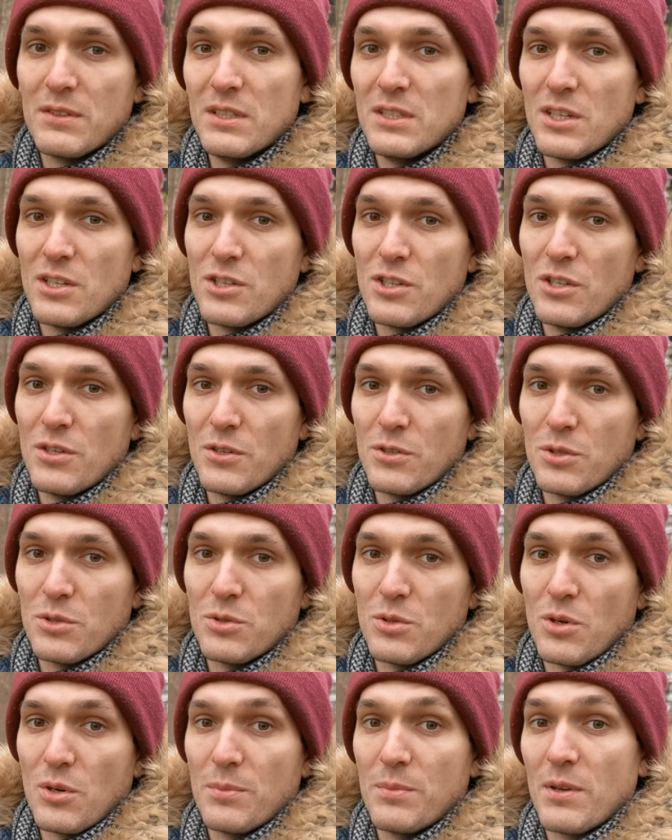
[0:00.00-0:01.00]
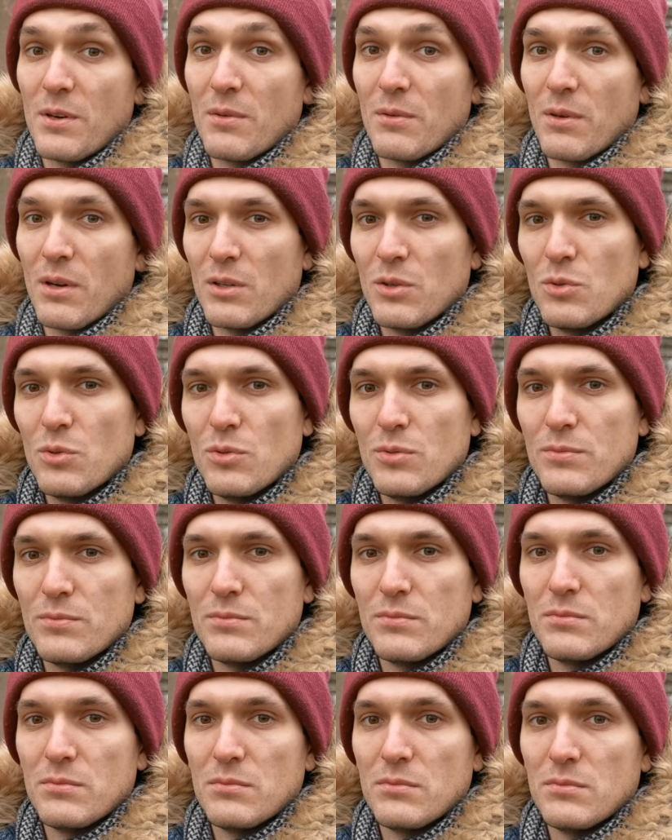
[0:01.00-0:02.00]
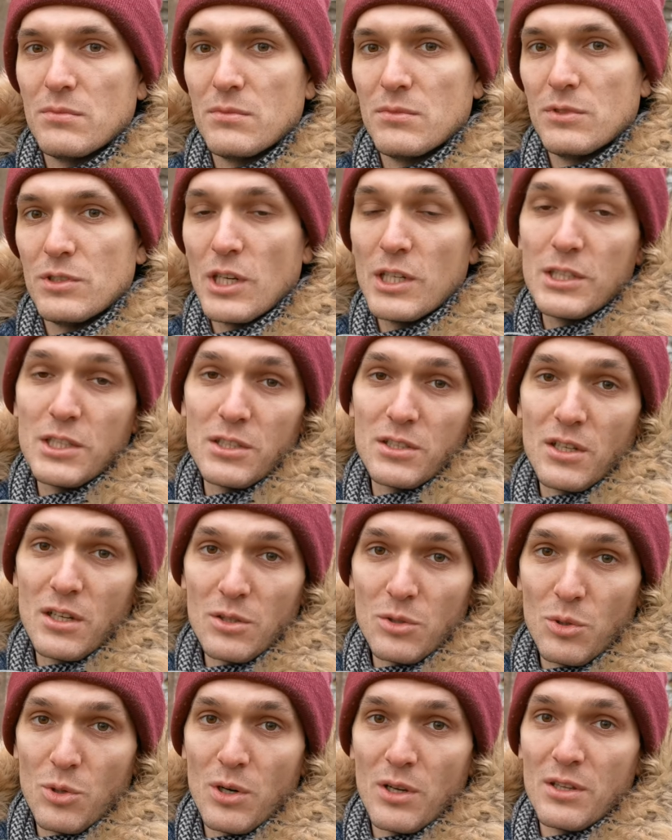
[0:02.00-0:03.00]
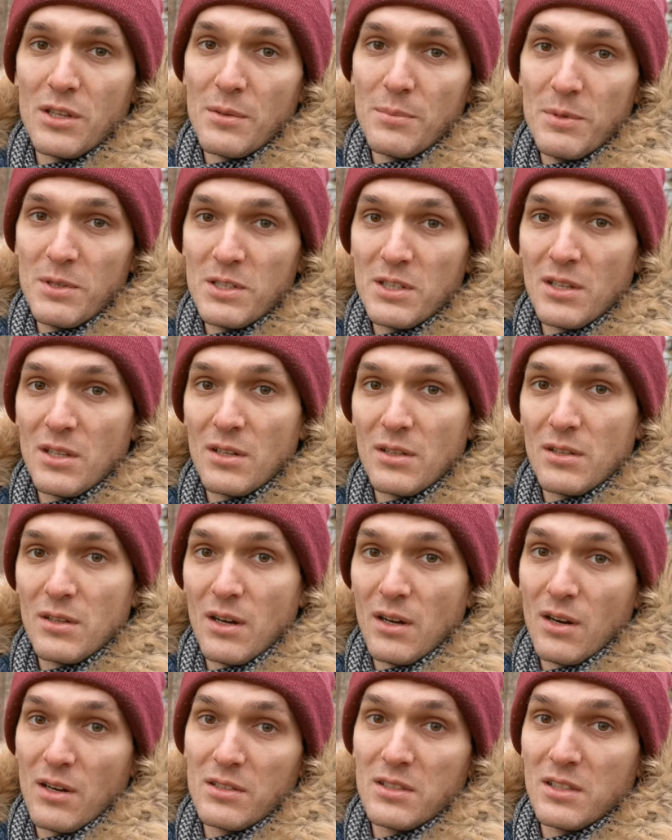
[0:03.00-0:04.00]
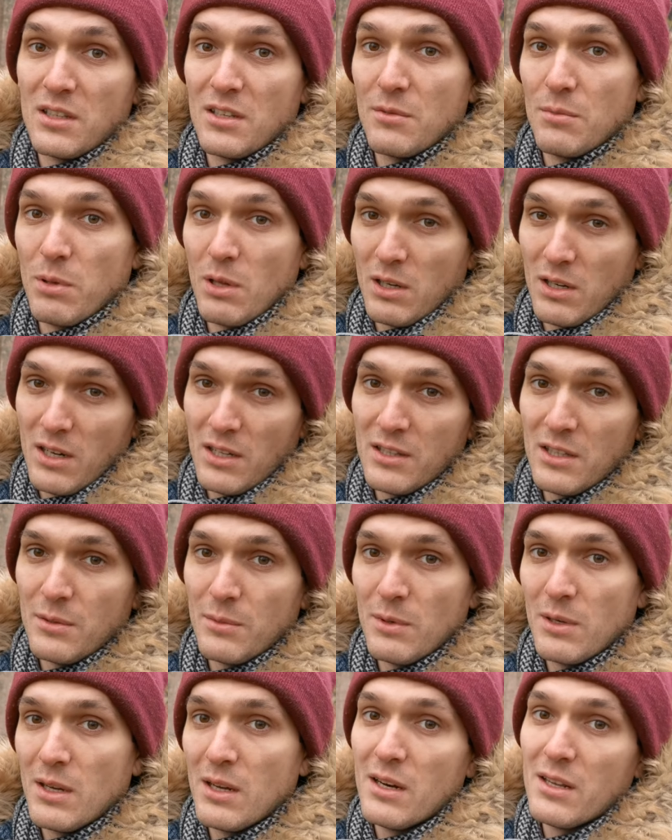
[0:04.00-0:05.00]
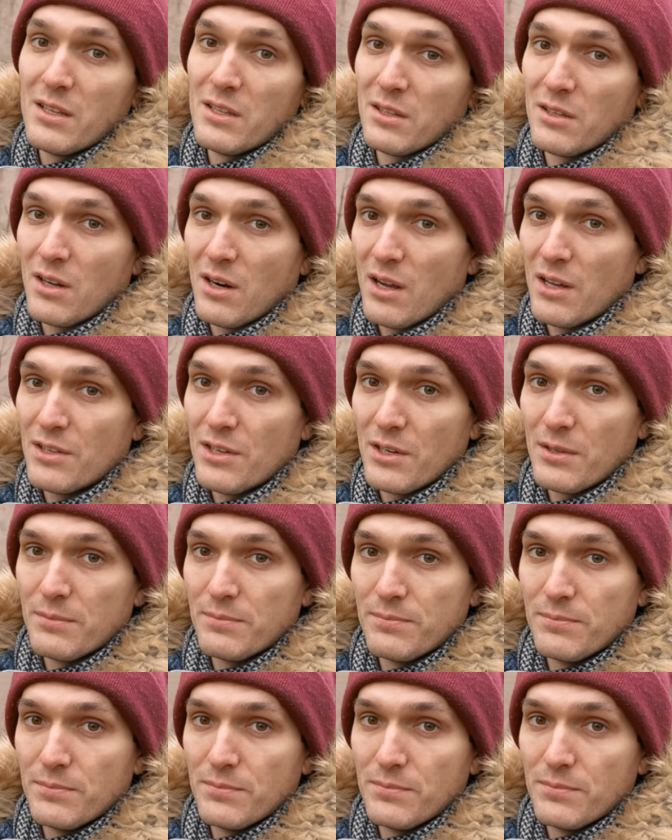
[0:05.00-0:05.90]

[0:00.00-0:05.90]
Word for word: в 1941 году часть из которой написана как раз-таки в блокадном Ленинграде.